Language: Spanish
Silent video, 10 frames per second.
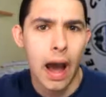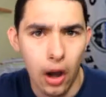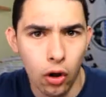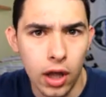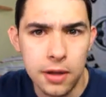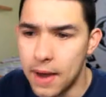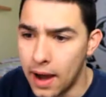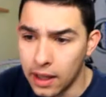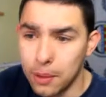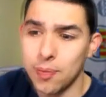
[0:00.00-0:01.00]
A lo que
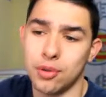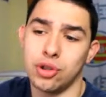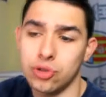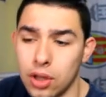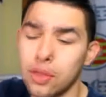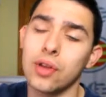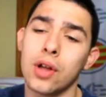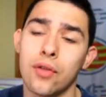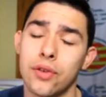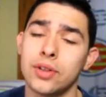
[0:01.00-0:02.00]
iba, que me he puesto 85
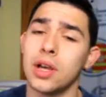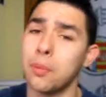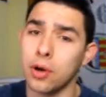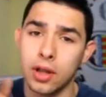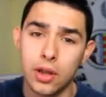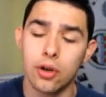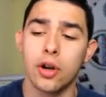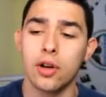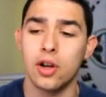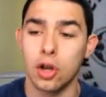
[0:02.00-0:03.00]
de defensa porque yo
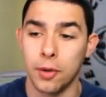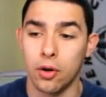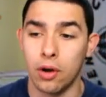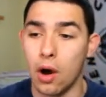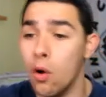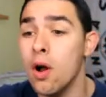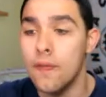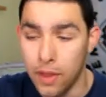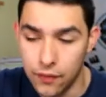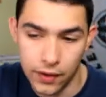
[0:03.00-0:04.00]
creo que es lo que mejor hago,
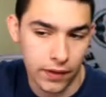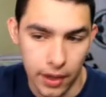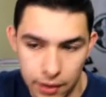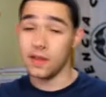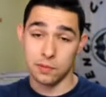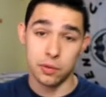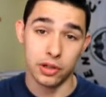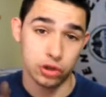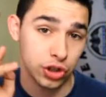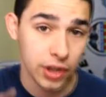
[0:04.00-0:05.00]
defender. Y
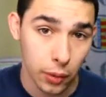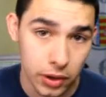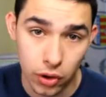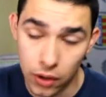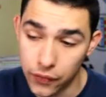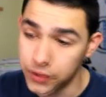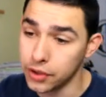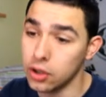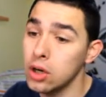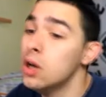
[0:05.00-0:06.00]
después 84 de
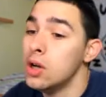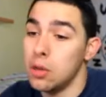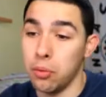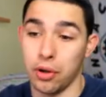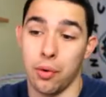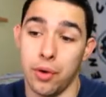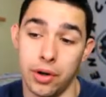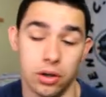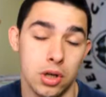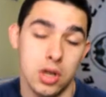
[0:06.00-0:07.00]
físico, porque
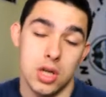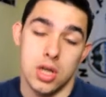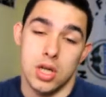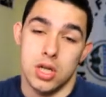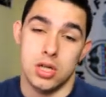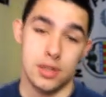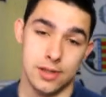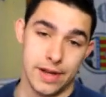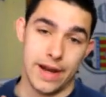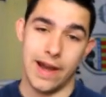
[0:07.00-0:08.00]
bueno,
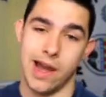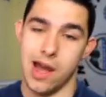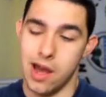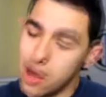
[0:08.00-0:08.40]
eh,